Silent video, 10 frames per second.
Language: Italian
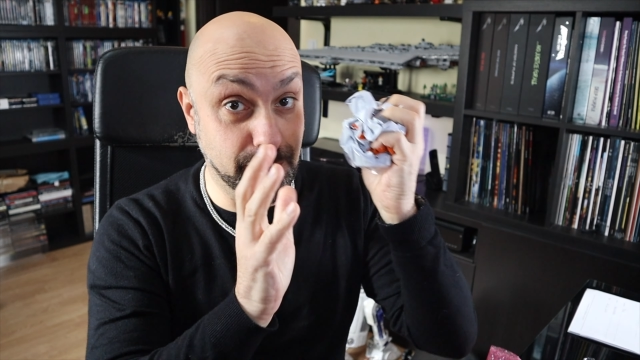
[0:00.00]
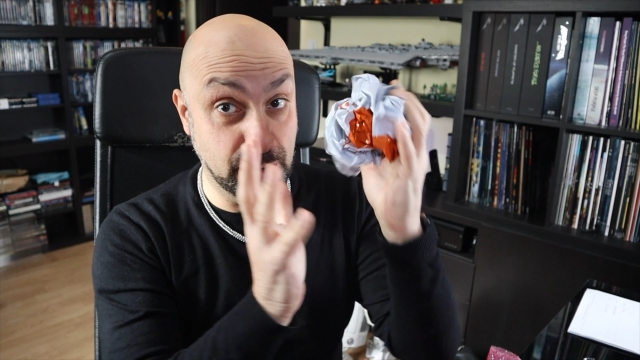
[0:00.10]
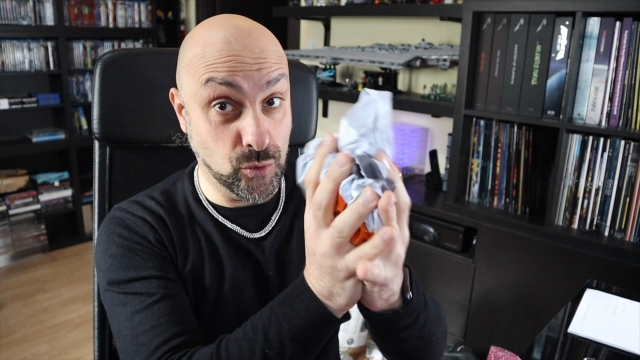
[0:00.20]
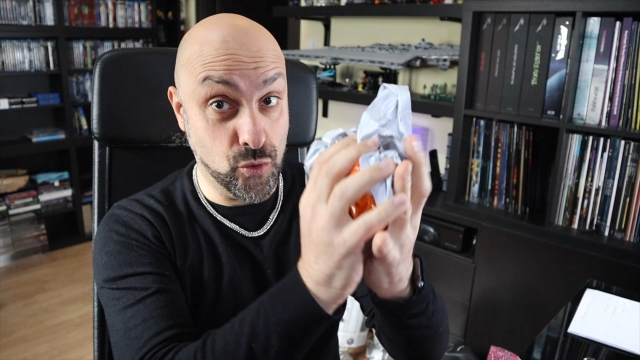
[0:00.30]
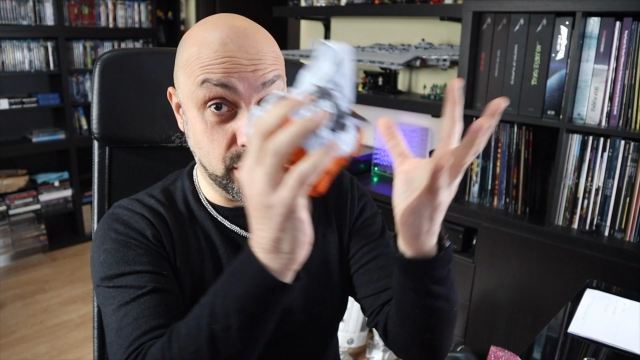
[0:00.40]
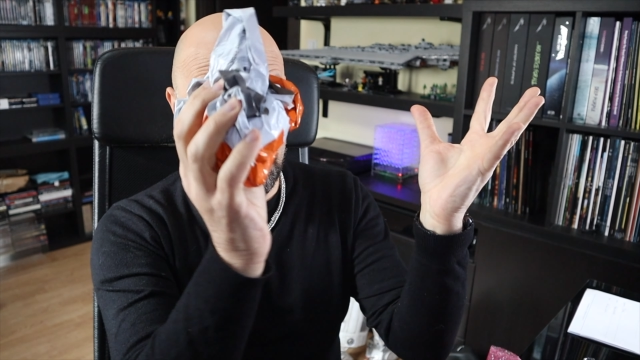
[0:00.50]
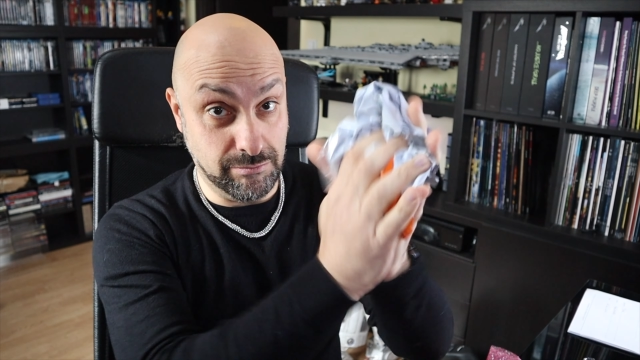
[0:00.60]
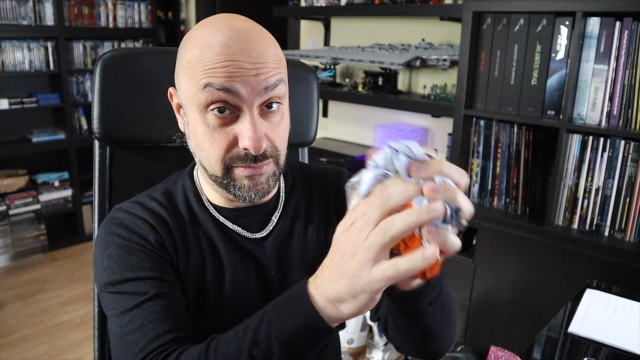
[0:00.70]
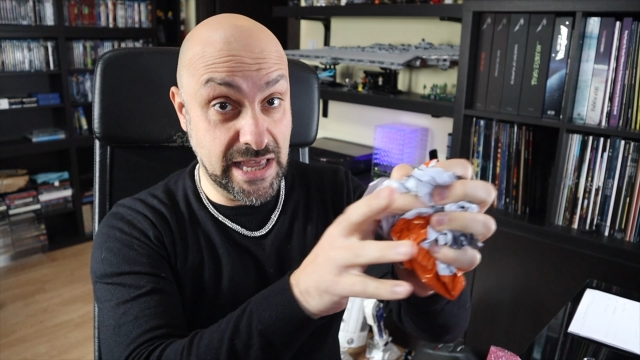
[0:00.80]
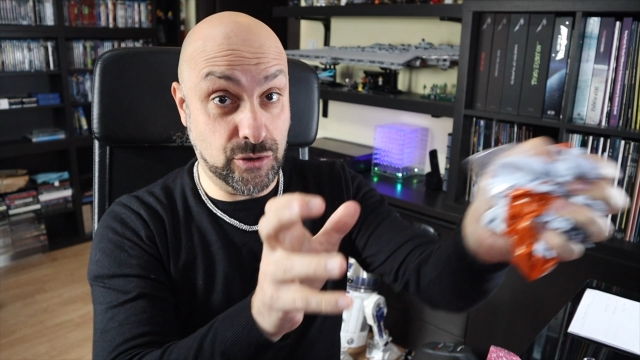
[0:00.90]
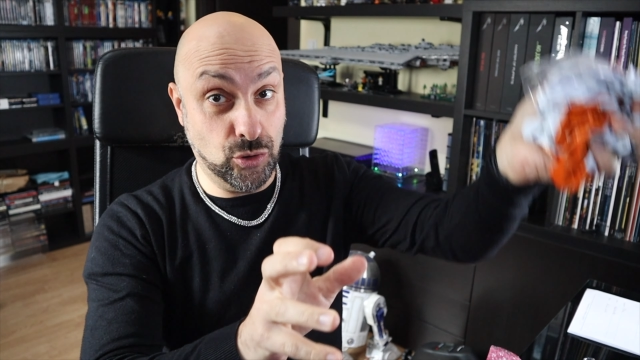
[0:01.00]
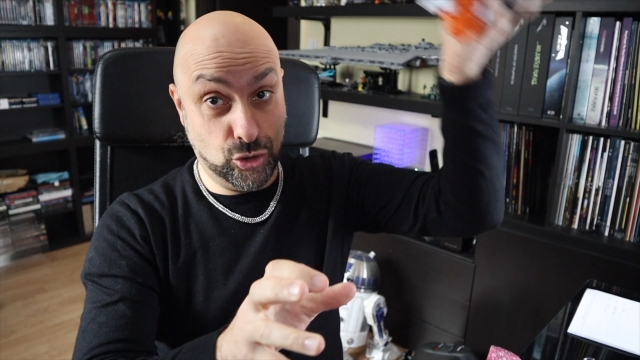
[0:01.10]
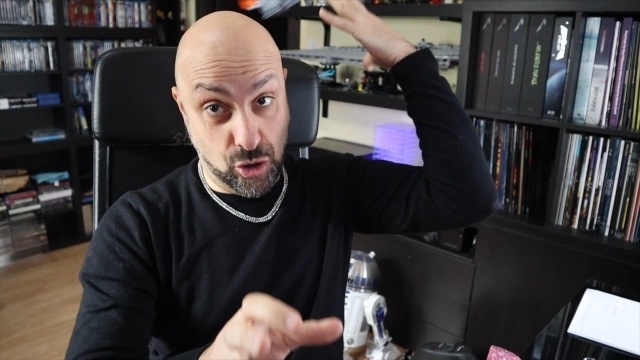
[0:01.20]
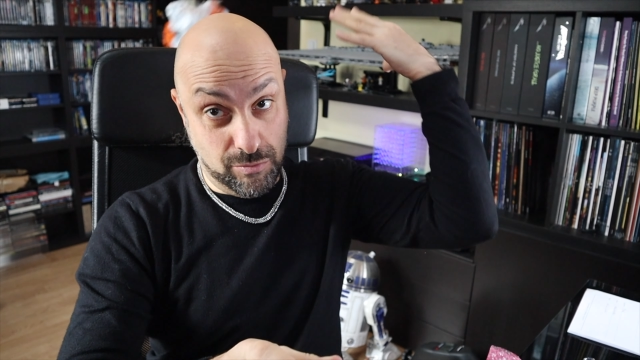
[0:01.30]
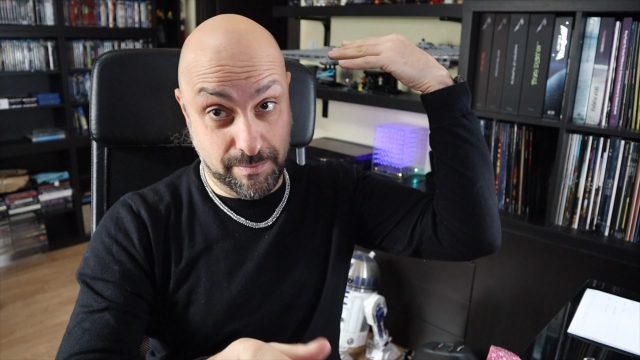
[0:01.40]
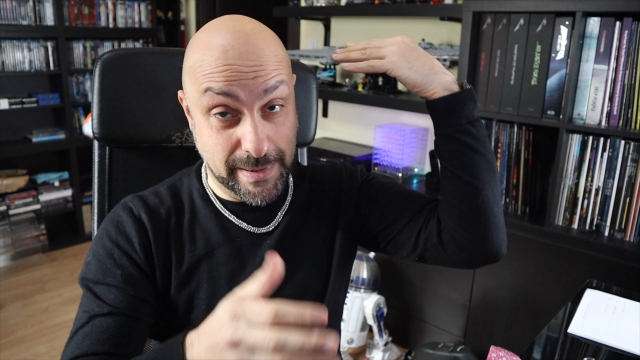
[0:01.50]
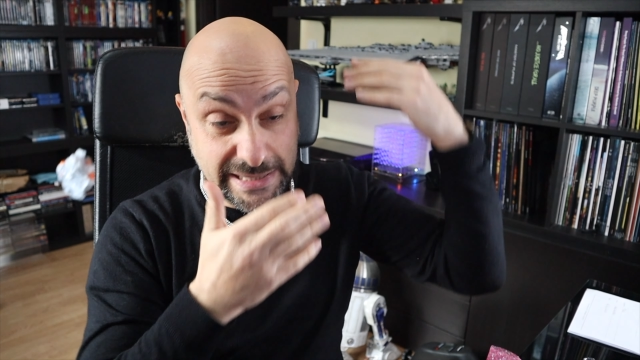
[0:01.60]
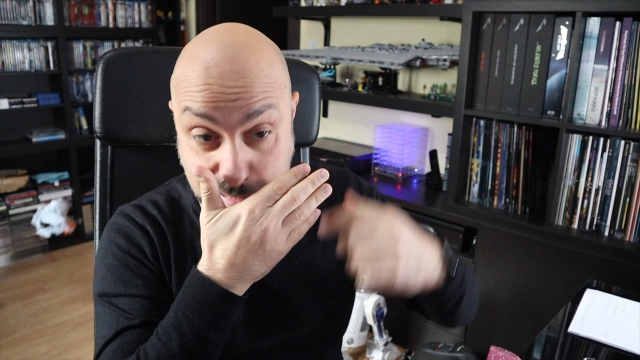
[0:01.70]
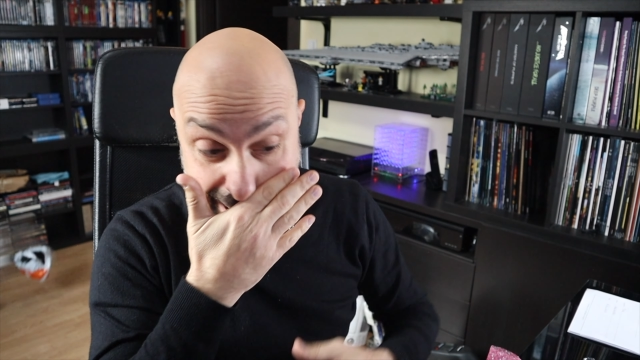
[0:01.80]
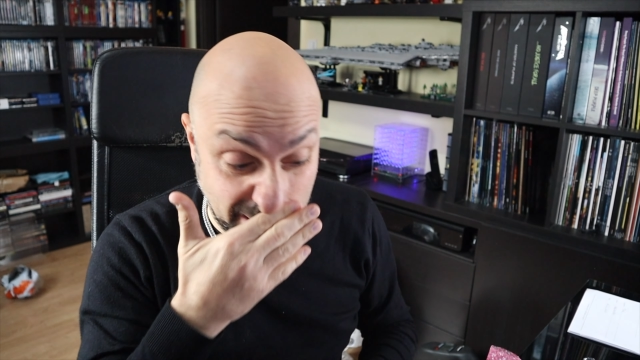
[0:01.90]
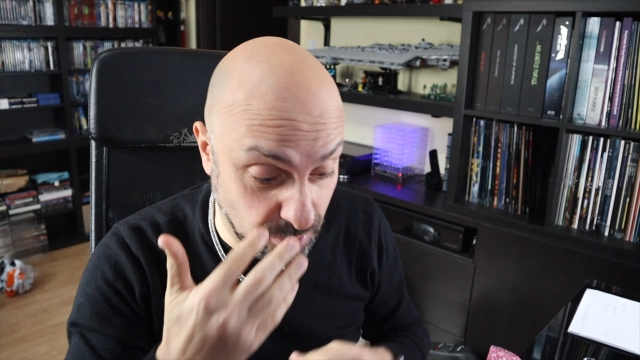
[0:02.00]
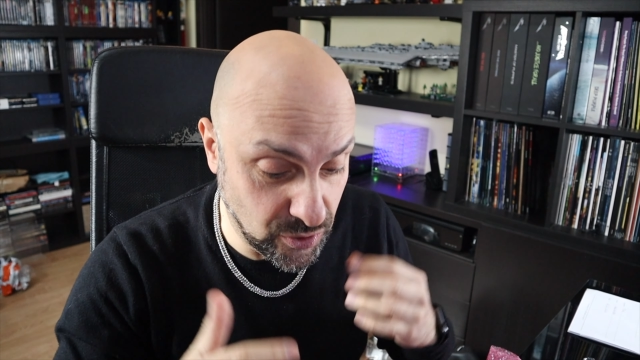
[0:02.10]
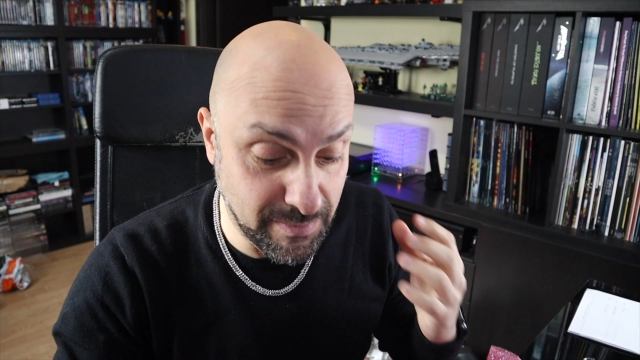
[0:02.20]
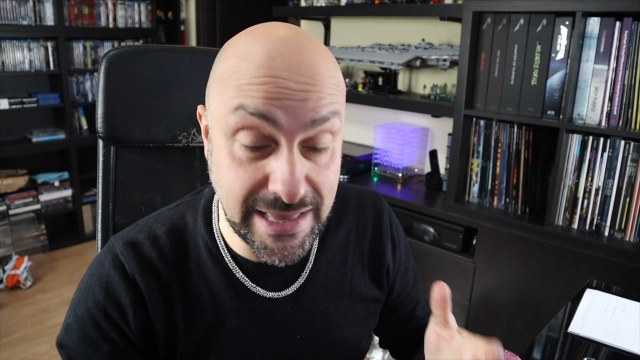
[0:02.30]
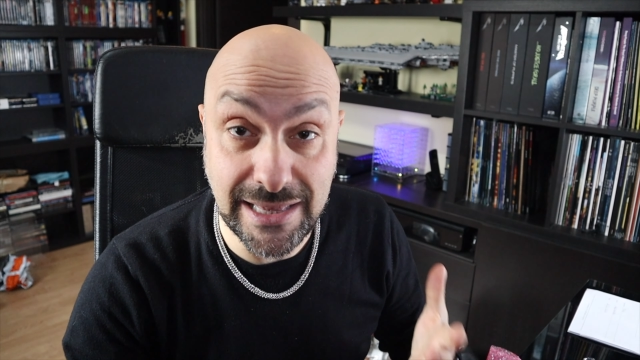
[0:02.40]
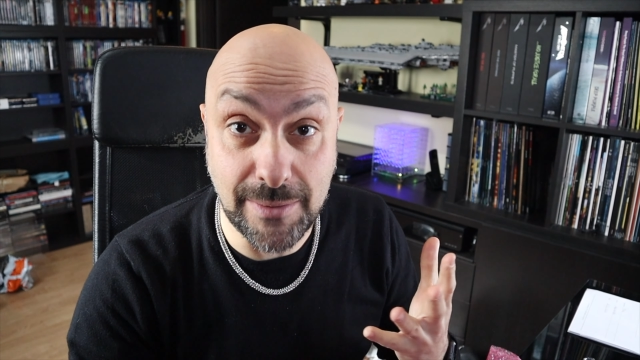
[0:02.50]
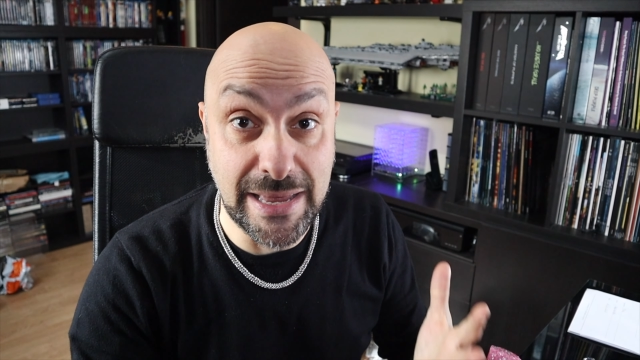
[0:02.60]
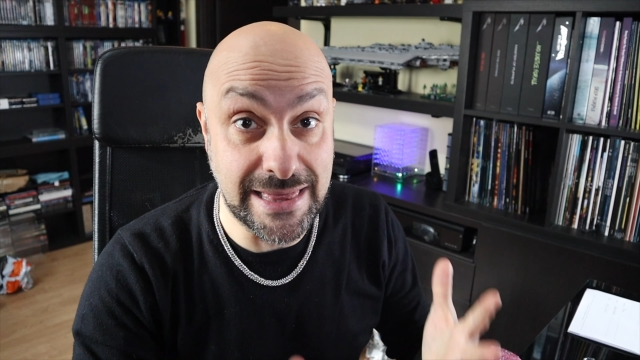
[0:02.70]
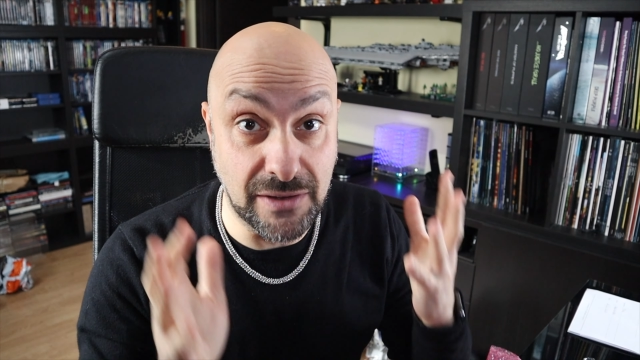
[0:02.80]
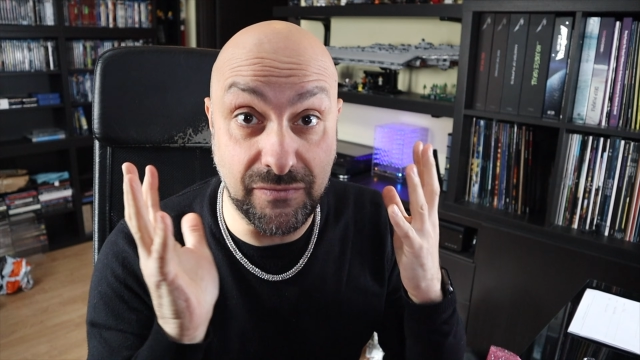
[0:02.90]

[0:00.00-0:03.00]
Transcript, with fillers: Per cui, detto ciò, passiamo immediatamente a